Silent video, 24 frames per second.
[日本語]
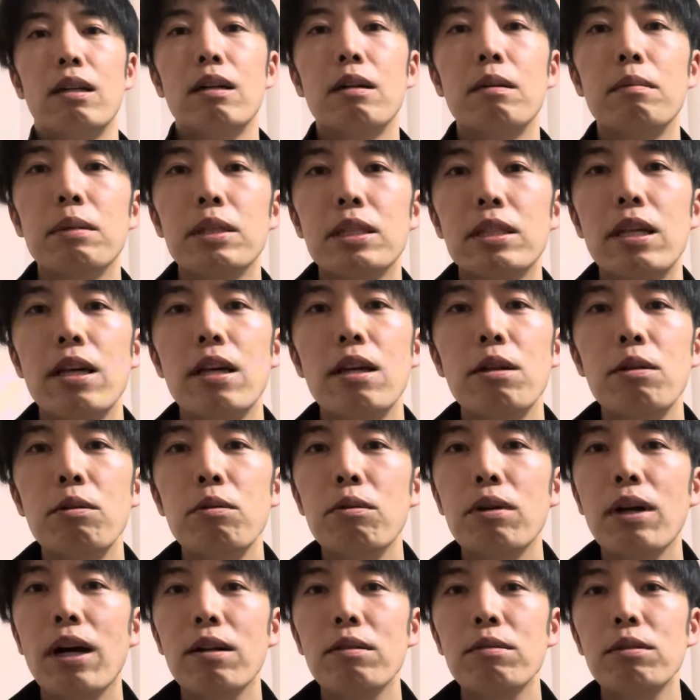まあ、声量
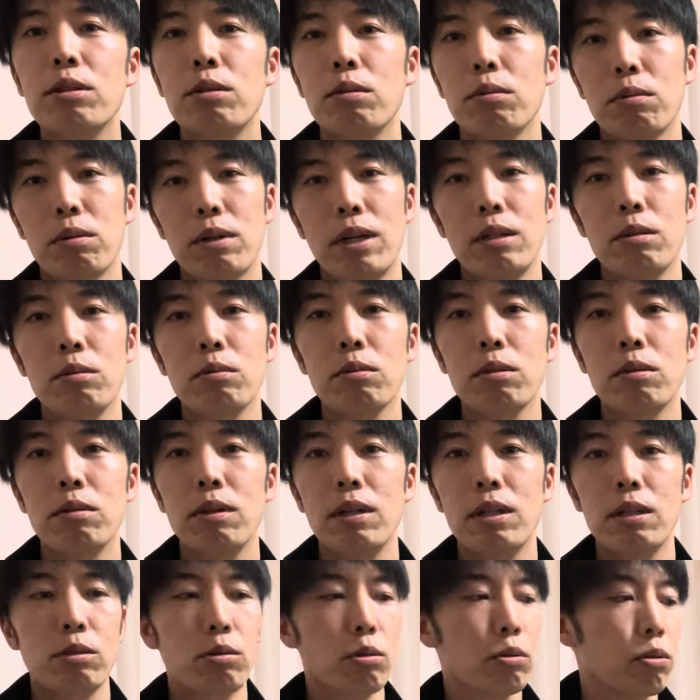がある人とかにとっては
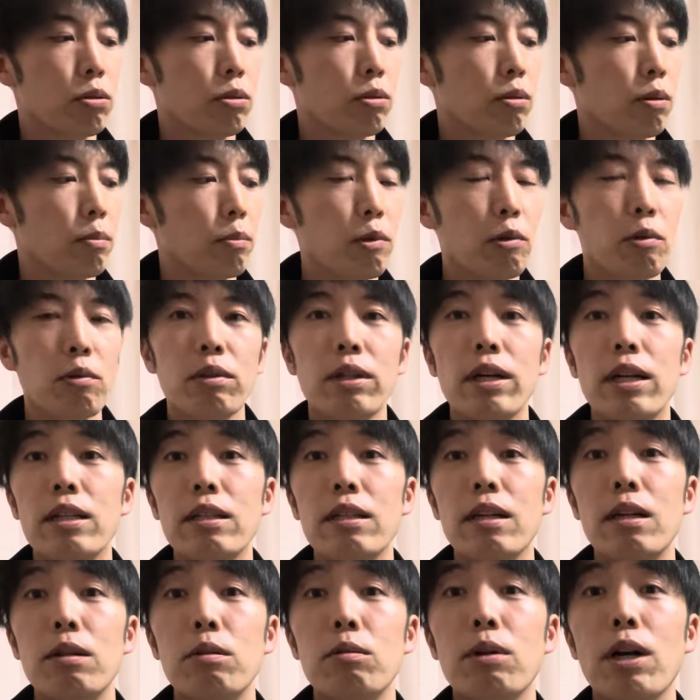ねちょっと物足りな
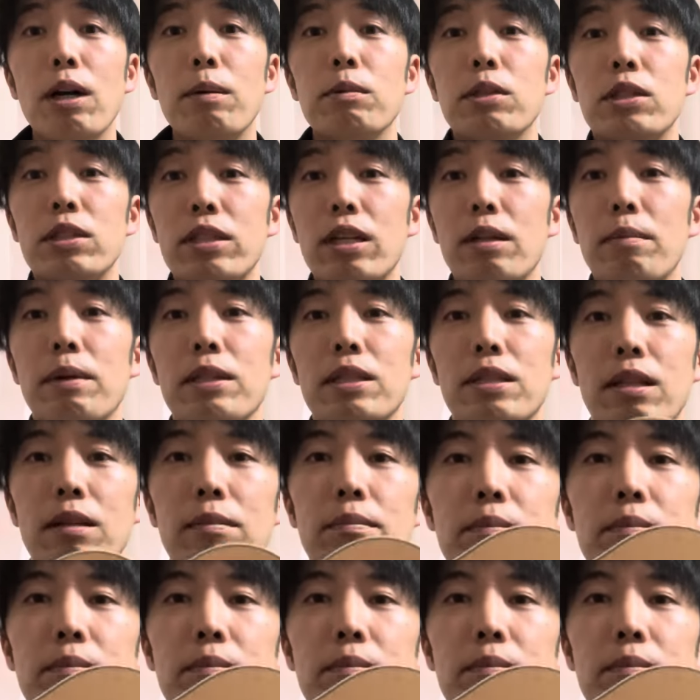いのかもしれません